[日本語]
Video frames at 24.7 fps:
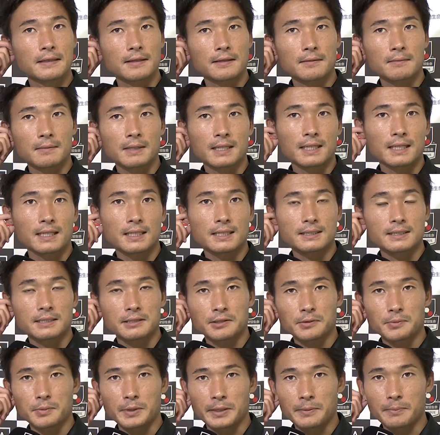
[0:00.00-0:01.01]
まあ
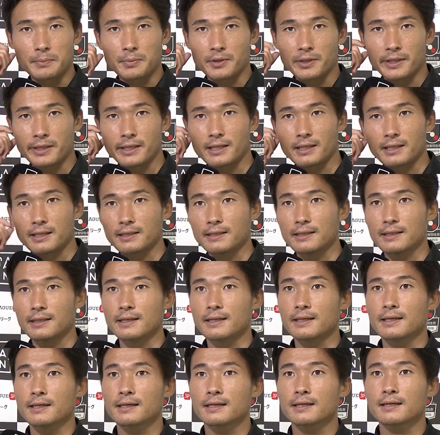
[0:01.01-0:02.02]
セットプレー一本でやられて、
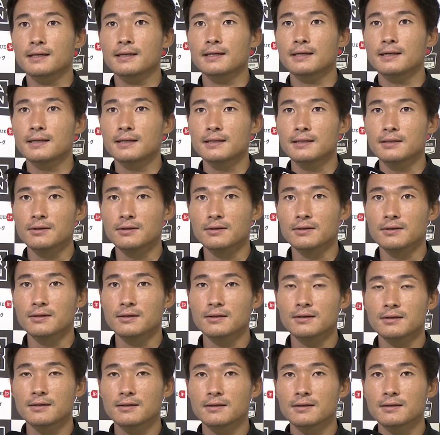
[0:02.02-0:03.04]
あの
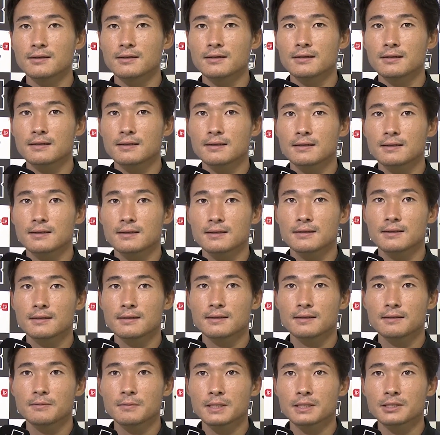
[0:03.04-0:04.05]

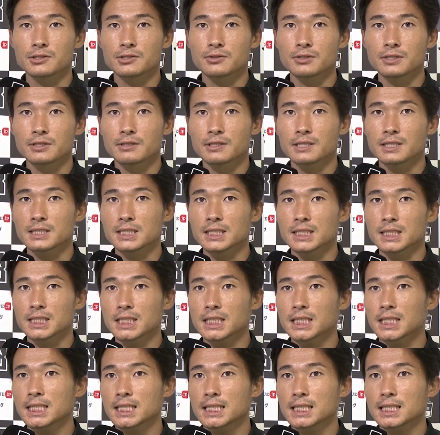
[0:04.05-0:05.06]
まあ非常に悔しい
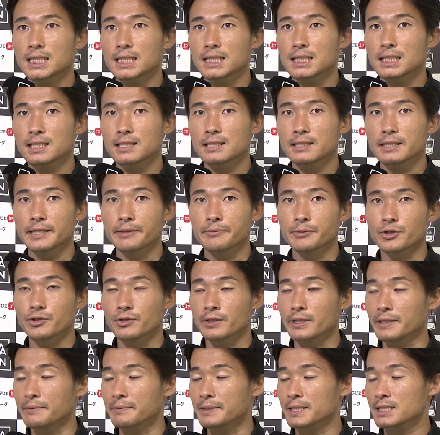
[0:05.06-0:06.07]
ゲームと
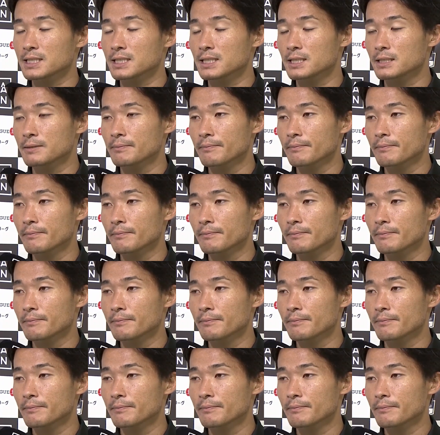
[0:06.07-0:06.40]
なりました。